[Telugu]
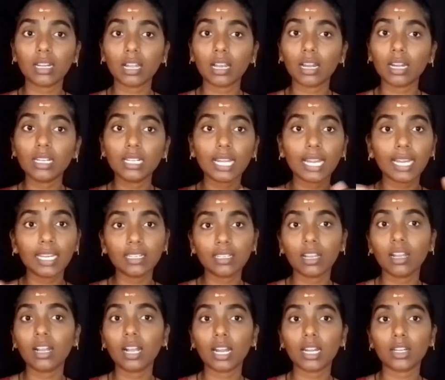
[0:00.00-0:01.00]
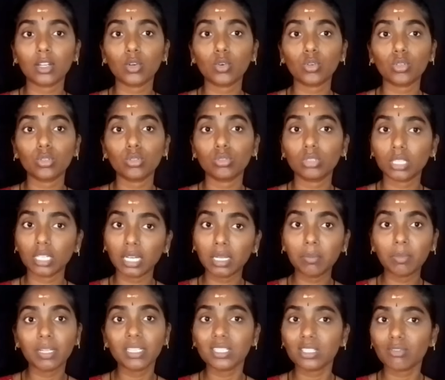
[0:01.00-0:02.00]
కట్టాలి కానీ టైట్గా కట్టకూడదు త్రీ
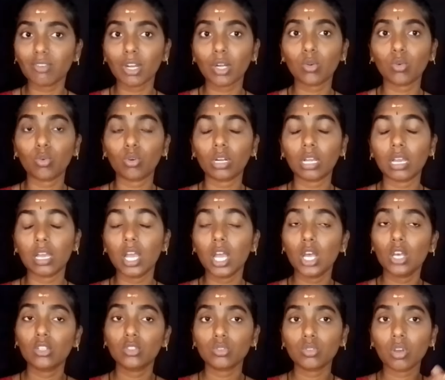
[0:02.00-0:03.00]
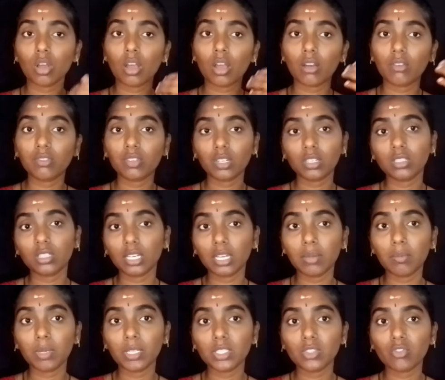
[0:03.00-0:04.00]
మంత్స్ వరకు కూడా సో ఆఫ్టర్
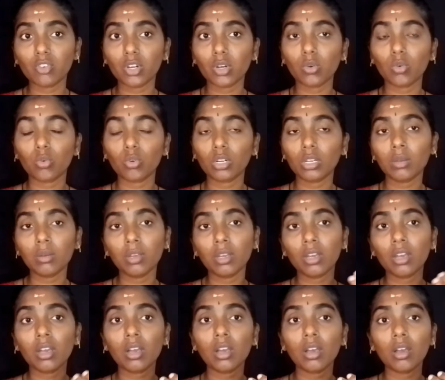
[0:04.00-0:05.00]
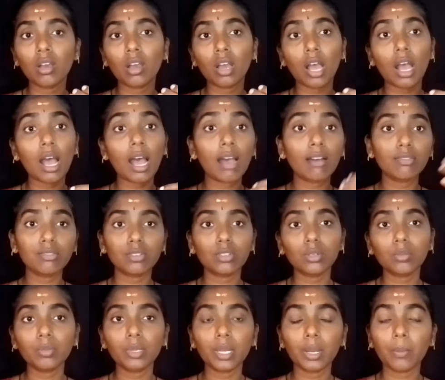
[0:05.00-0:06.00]
త్రీ మంత్స్ వరకు కూడా
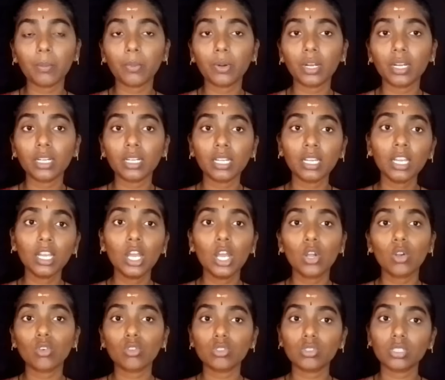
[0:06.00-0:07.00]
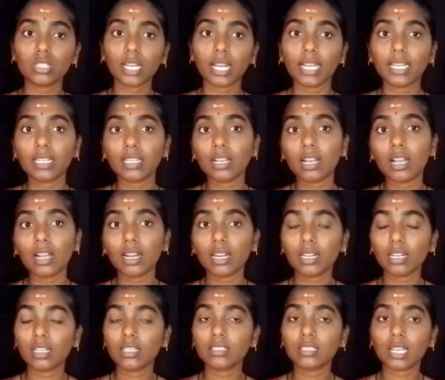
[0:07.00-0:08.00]
ఆఫ్టర్ మీరు ఎప్పుడంటే కొంచెం టైట్గా
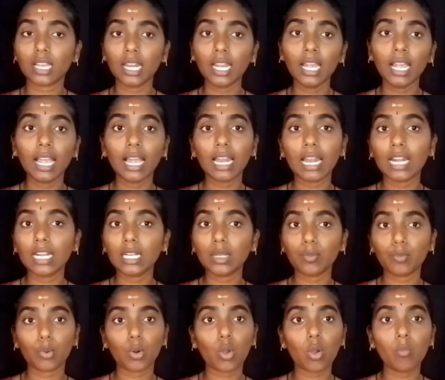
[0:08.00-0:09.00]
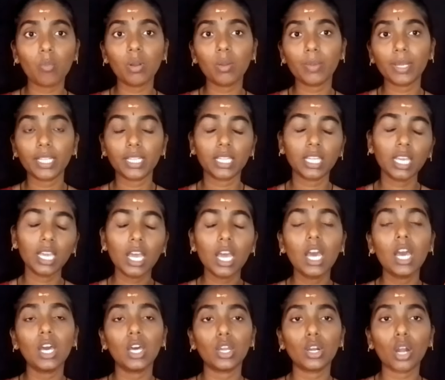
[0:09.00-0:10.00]
కట్టినా సరే ఎలాంటి ప్రాబ్లం అయితే
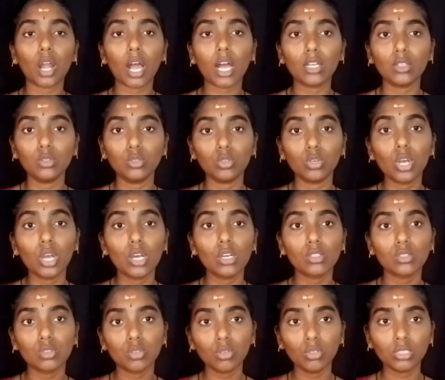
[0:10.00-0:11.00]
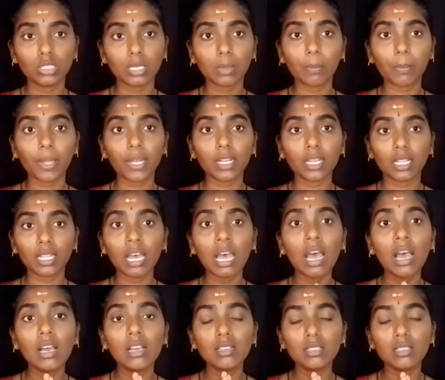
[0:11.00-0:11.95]
రాదు సో చెప్పాను కదా